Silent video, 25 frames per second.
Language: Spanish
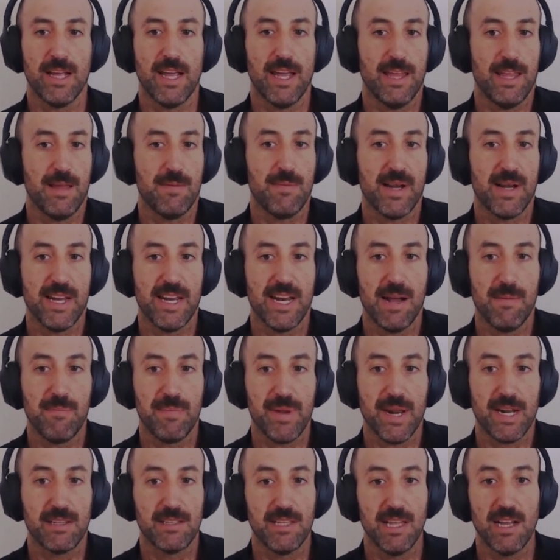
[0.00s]
de manera
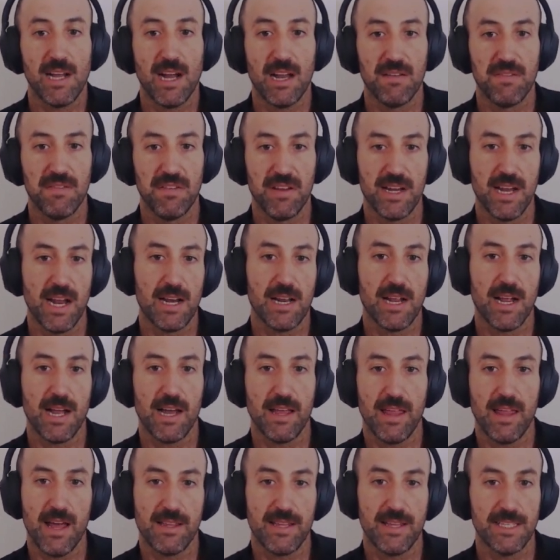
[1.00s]
práctica al final
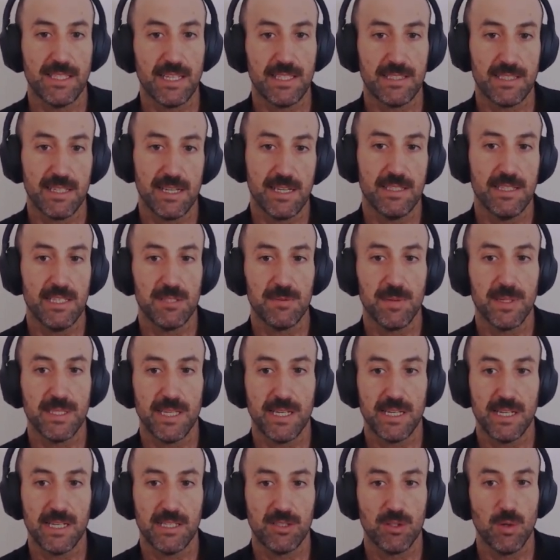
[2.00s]
cada data scientist va a
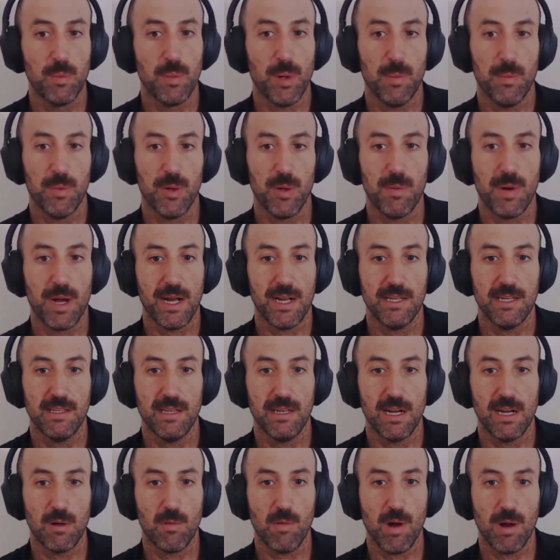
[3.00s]
tener su propio bucket
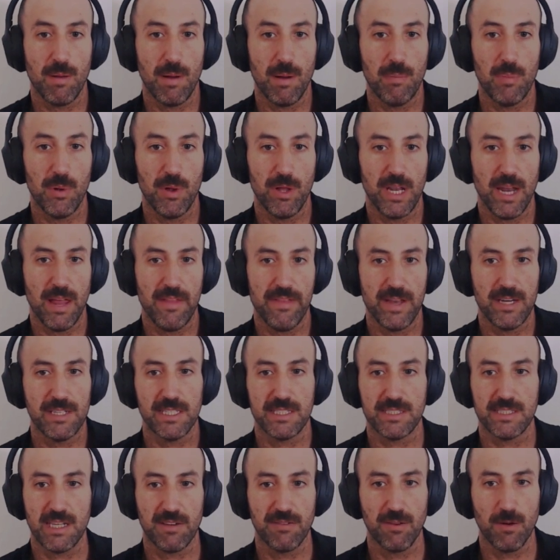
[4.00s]
en el cual va a poder hacer
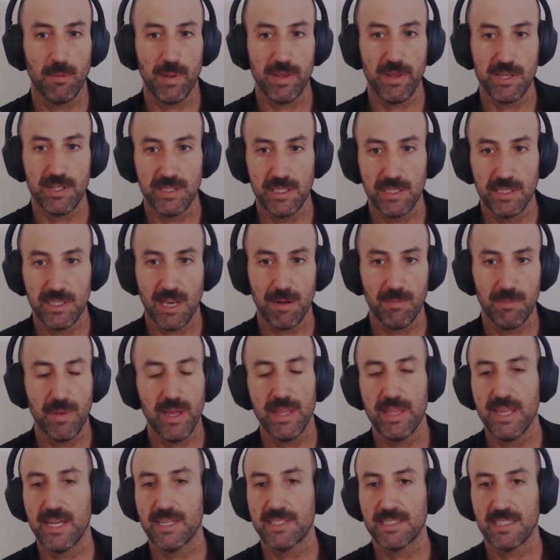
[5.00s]
esas transformaciones
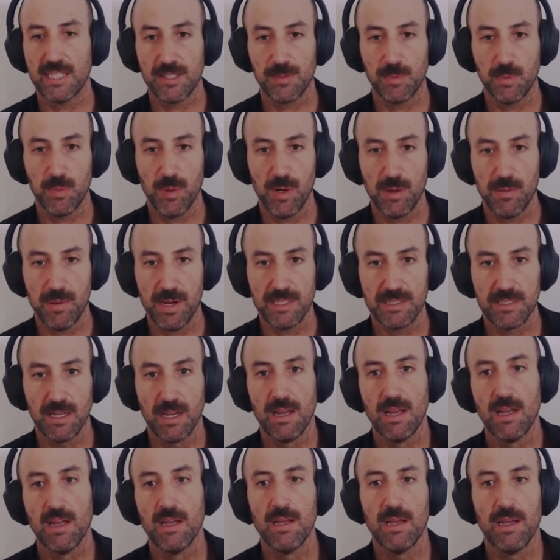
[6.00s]
intermedias, esas
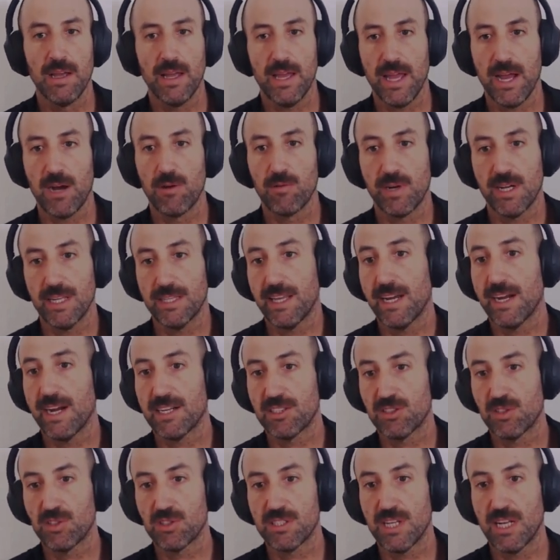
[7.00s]
pruebas, y aunque
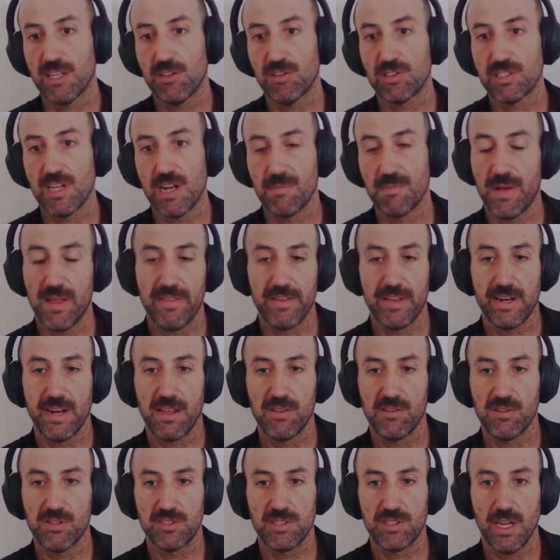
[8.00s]
tenga sus datos
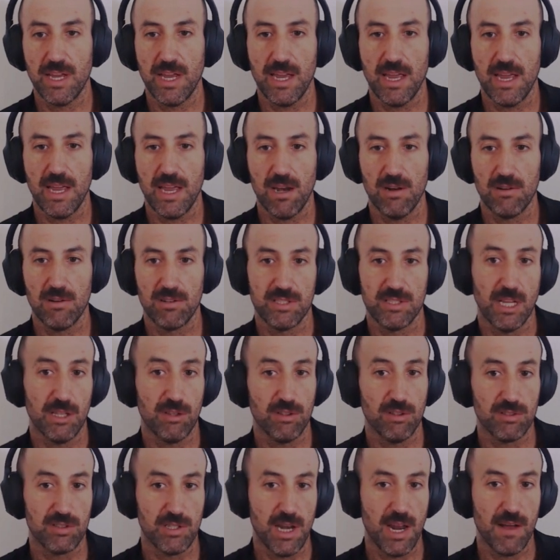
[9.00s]
almacenados, eh, los
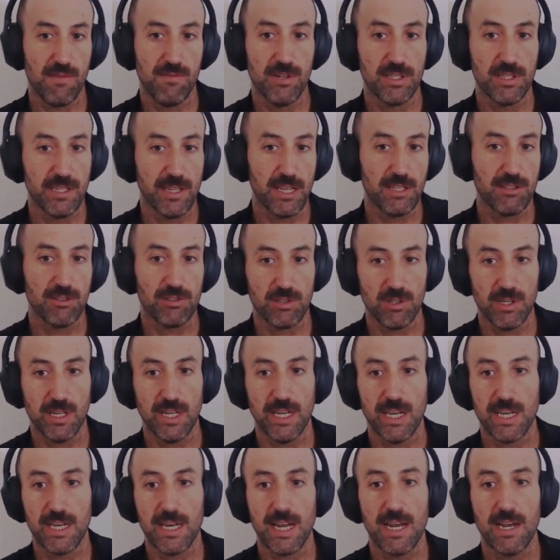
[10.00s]
datos, la fuente de datos
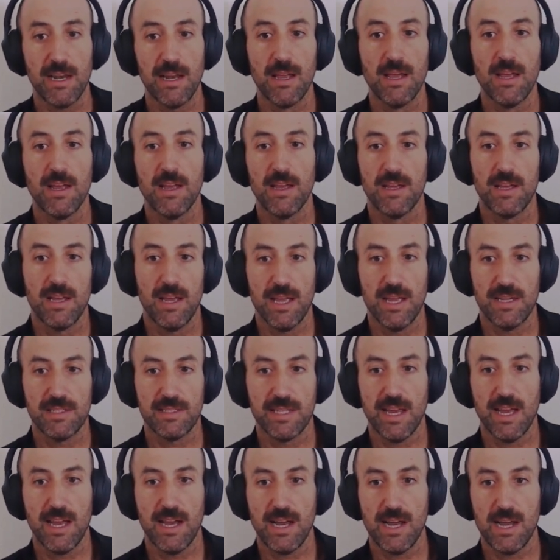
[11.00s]
original que eh,
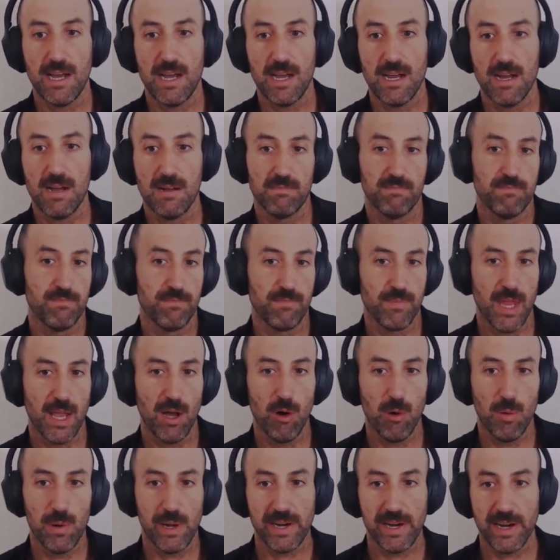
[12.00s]
sea
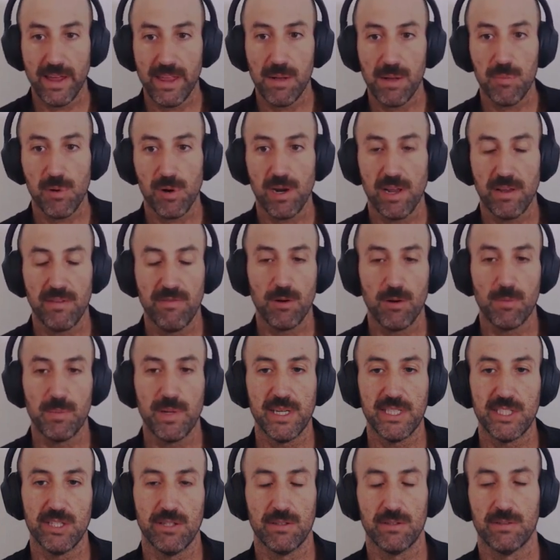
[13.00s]
gobernada por la
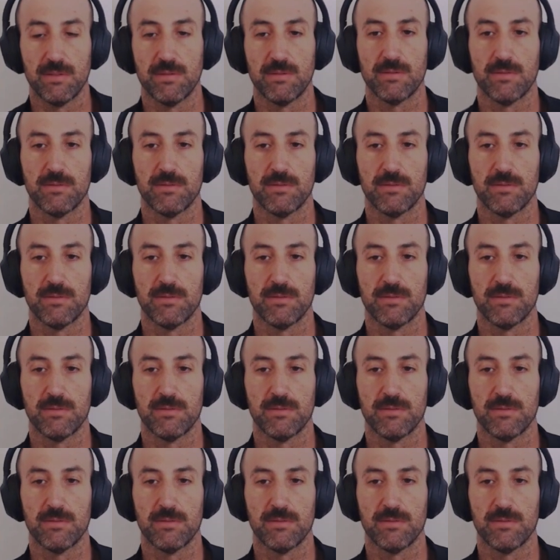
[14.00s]
information.